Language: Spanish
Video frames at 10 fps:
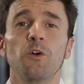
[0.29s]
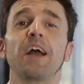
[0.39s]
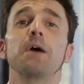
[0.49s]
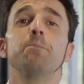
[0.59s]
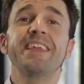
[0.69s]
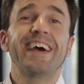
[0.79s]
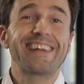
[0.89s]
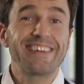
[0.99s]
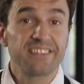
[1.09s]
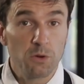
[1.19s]
Con la campaña
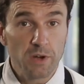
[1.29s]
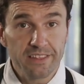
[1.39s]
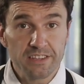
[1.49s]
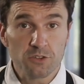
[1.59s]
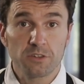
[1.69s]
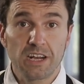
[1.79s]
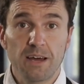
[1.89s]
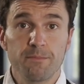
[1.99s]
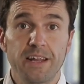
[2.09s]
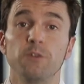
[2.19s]
Restaurantes contra
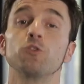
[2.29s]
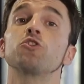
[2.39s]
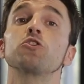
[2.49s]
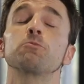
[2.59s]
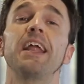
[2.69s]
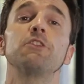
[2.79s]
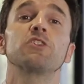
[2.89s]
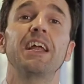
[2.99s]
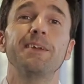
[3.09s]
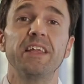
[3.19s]
el hambre, nuestros
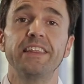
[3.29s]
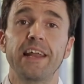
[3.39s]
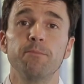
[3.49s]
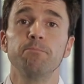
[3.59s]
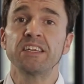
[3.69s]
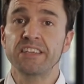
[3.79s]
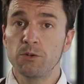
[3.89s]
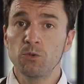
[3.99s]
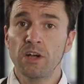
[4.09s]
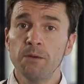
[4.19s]
platos alimentarán más
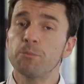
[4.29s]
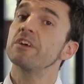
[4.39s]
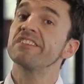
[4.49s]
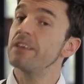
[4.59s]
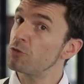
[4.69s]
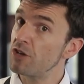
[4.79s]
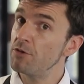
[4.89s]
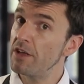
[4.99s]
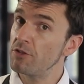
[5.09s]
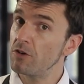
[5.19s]
que nunca porque estamos
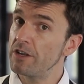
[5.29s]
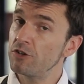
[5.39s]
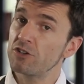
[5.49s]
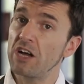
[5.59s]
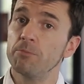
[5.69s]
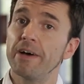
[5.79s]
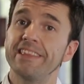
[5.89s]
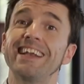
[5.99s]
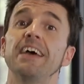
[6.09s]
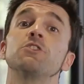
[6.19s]
ayudando con ellos a
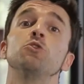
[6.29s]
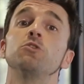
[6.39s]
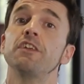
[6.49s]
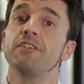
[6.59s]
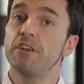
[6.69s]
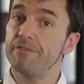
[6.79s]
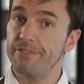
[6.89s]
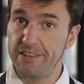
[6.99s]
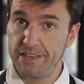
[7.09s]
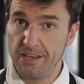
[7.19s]
combatir la desnutrición
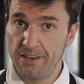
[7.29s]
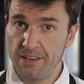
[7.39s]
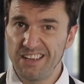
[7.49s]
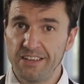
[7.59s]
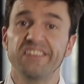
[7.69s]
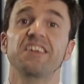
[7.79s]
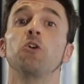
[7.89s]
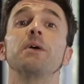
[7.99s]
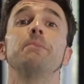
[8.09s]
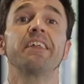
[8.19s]
infantil. Y es que
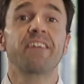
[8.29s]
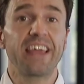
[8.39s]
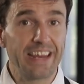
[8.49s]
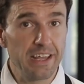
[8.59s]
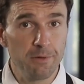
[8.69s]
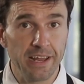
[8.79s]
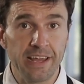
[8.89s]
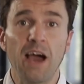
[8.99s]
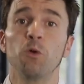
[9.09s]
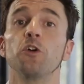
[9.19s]
aunque parezca
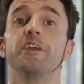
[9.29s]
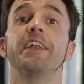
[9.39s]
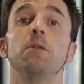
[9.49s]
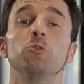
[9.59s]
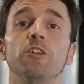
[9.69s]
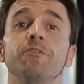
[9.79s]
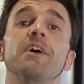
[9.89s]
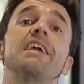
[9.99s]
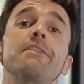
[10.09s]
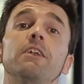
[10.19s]
increíble, aún hoy en el mundo
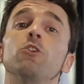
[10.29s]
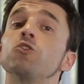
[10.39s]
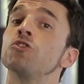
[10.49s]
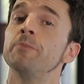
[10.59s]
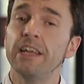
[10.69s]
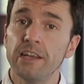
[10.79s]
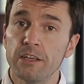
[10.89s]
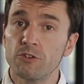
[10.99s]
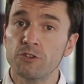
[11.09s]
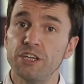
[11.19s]
fallecen
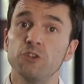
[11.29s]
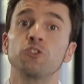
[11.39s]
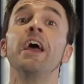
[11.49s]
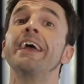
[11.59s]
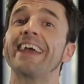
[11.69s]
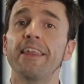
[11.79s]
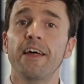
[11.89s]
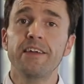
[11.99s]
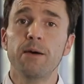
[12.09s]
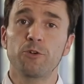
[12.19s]
8.500 niños
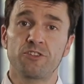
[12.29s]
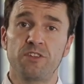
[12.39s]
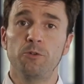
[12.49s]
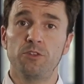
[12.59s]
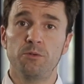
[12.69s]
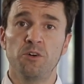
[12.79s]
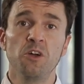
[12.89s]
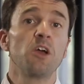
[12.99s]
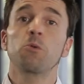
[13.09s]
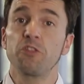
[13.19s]
cada día por este motivo,
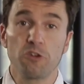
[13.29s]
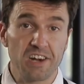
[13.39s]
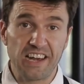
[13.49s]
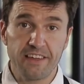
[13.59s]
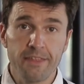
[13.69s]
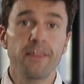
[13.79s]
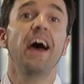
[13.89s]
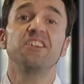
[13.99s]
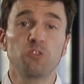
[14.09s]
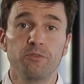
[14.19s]
cuando en realidad
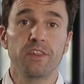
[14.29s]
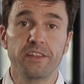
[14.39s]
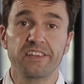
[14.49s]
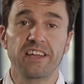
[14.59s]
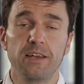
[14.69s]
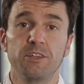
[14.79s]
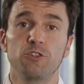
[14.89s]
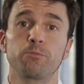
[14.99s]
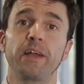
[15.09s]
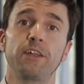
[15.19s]
hay suficientes
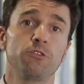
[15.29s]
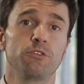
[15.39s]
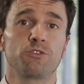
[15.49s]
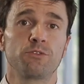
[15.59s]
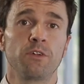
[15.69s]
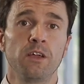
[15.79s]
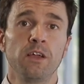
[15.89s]
alimentos para todos.